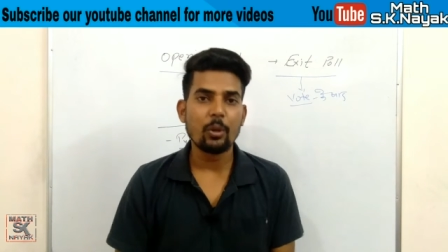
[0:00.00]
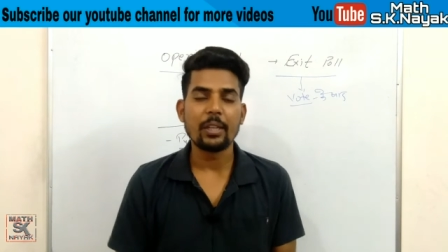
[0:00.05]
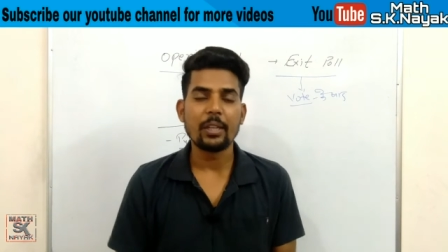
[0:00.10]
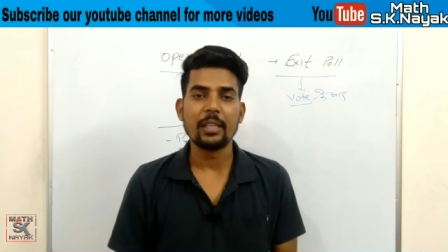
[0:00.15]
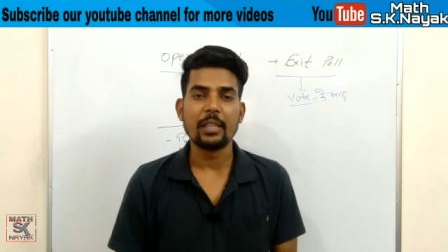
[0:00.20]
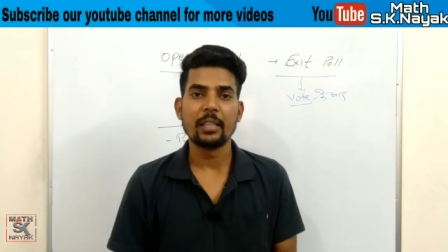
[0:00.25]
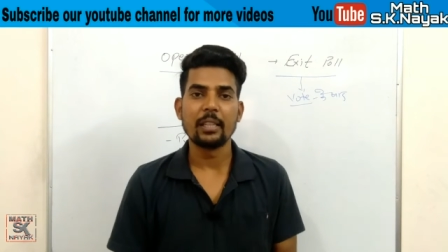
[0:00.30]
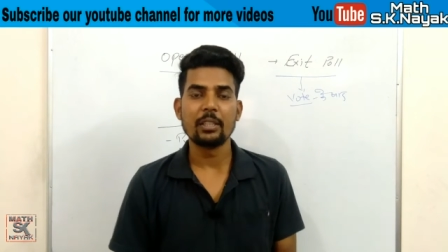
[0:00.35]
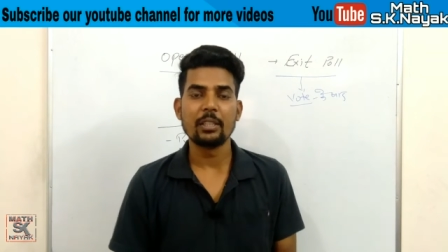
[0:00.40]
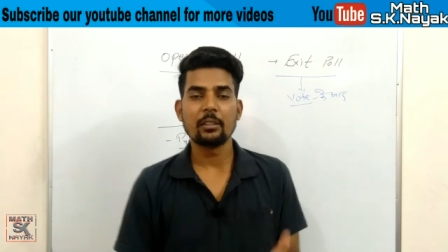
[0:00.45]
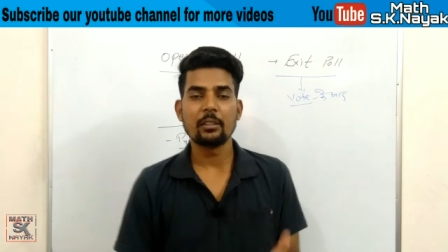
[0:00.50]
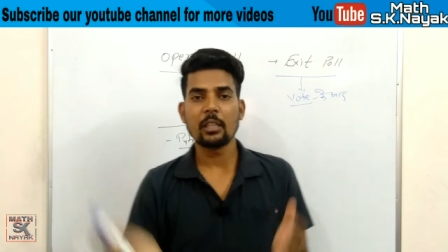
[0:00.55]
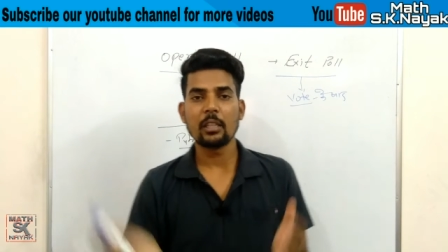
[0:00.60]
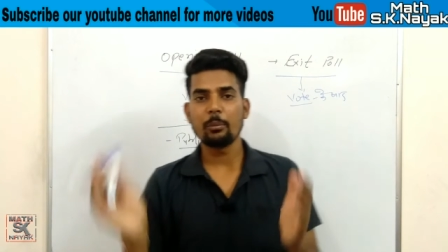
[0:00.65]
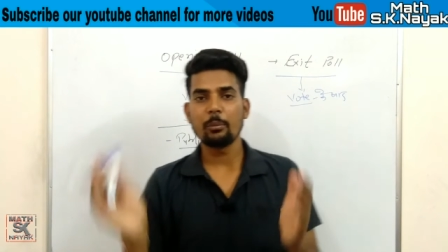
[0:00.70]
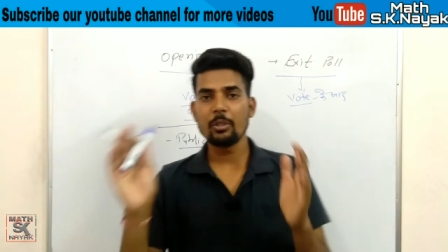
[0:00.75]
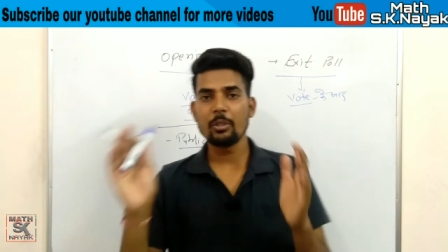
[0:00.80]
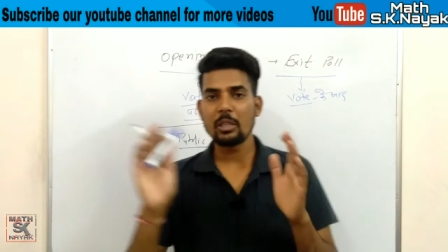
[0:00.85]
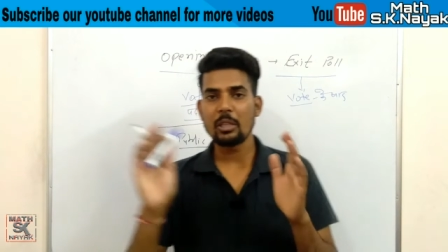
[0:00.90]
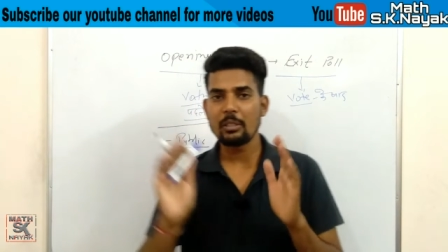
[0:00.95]
रही है जनता के
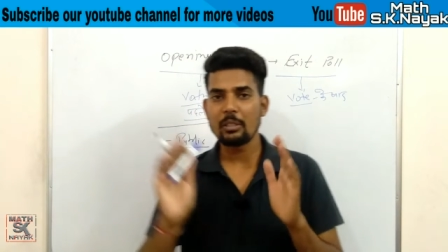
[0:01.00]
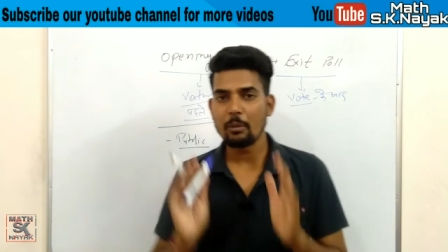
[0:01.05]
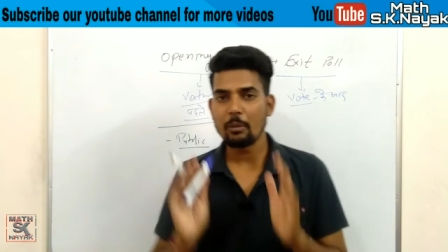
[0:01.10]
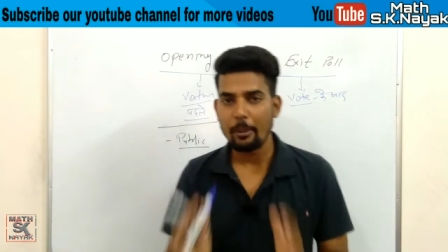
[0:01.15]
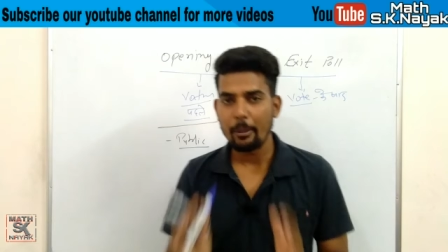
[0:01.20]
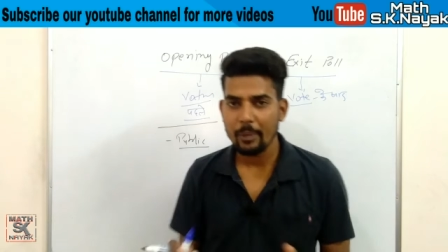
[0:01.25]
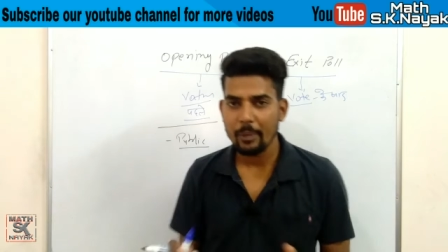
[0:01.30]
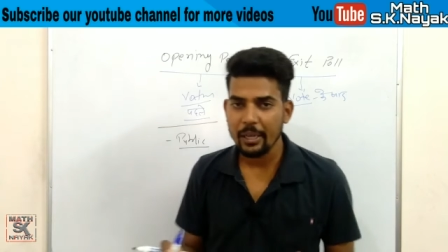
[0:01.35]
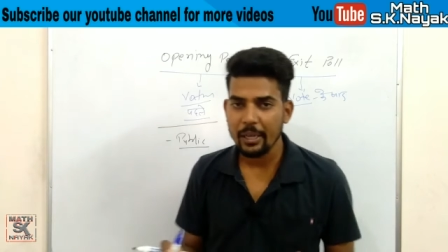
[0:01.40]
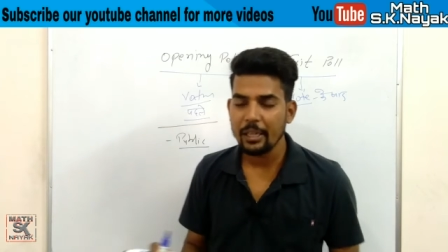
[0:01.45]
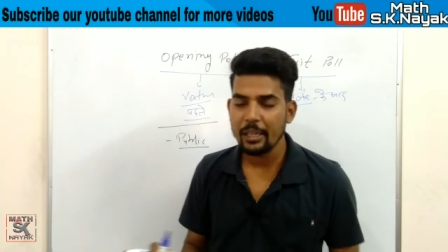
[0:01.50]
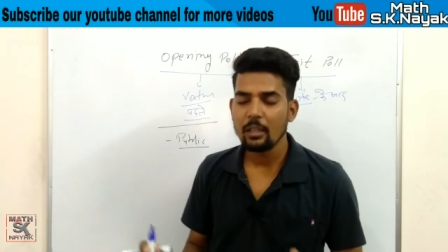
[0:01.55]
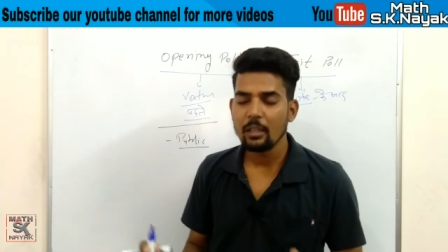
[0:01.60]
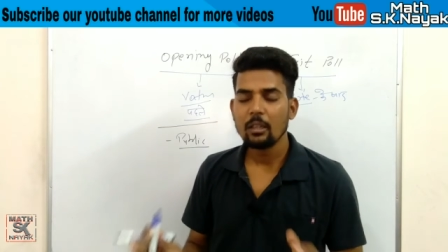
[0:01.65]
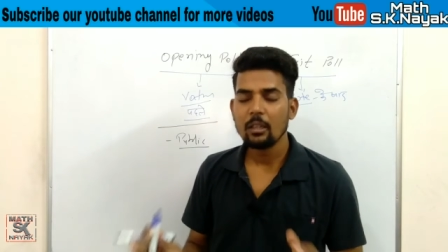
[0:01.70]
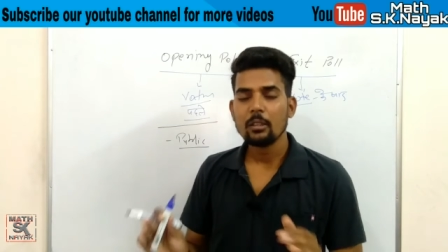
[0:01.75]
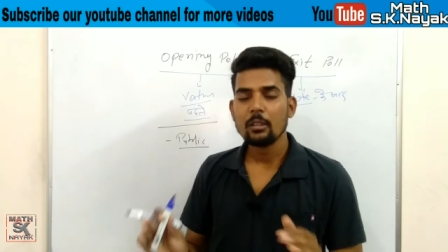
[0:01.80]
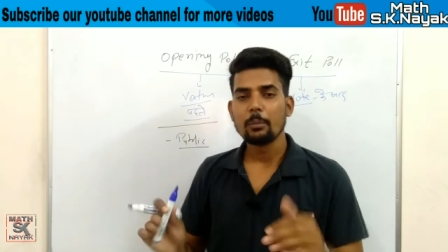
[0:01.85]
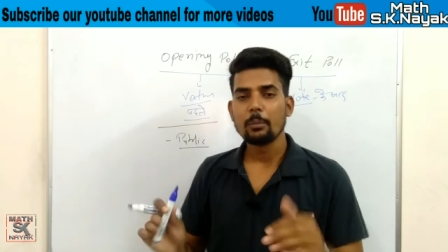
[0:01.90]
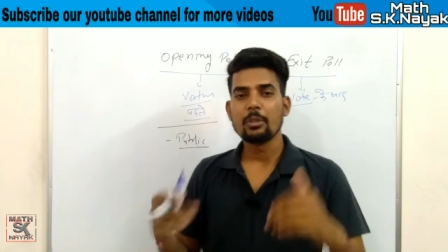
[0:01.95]
बीच जब हम गए
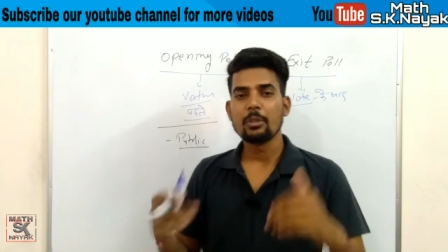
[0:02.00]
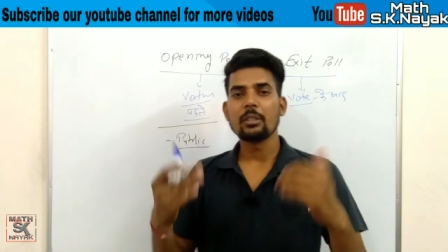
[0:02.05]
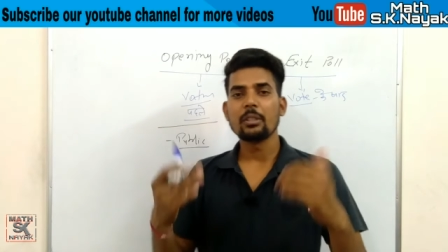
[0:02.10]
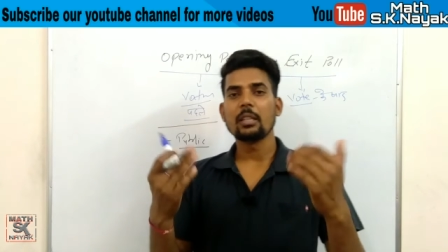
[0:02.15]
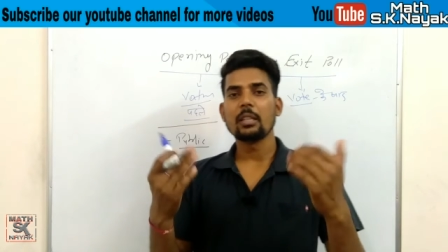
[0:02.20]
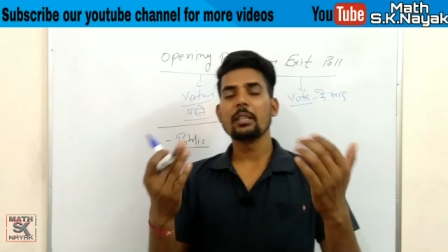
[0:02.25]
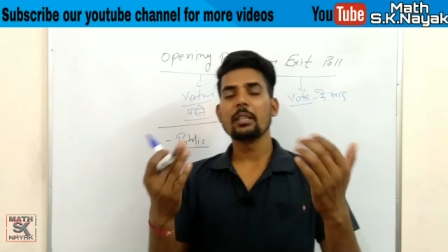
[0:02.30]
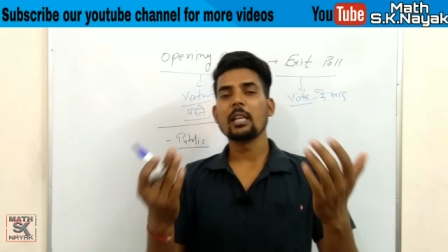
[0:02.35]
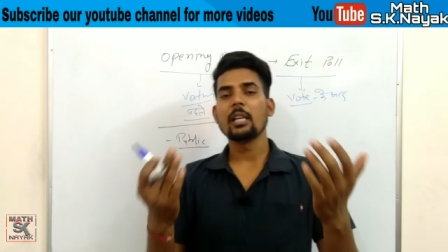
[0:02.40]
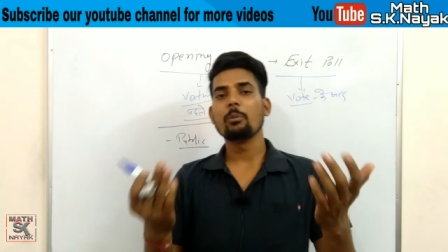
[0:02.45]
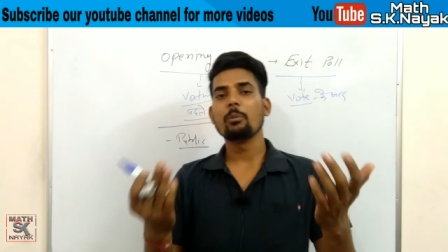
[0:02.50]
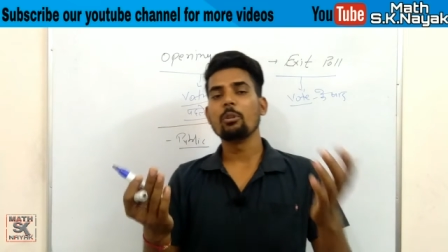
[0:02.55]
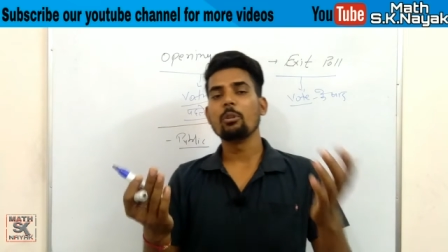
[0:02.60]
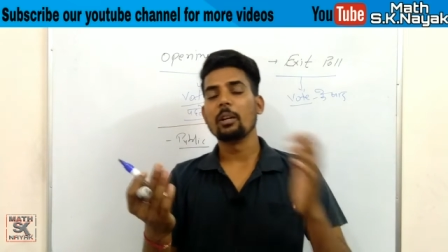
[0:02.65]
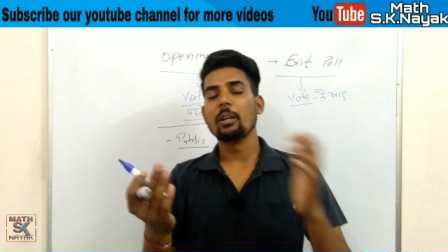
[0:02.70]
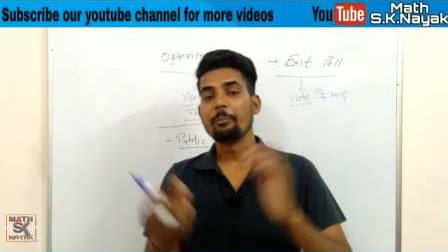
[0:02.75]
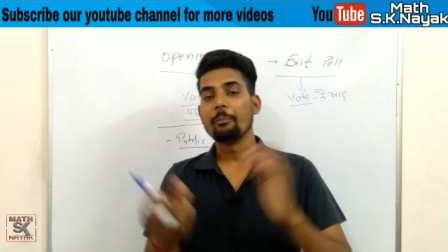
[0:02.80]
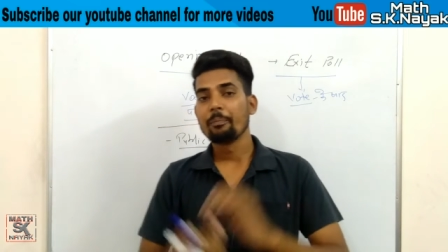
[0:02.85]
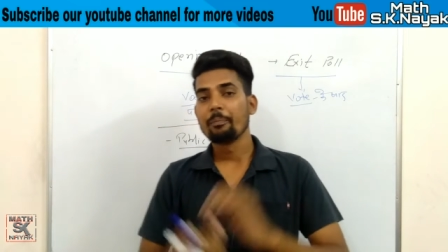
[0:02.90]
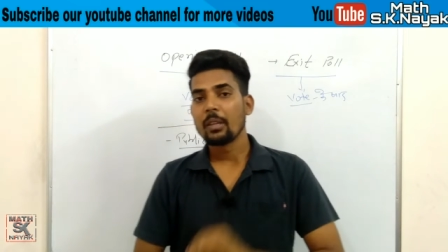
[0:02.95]
तो जनता ने क्या बोला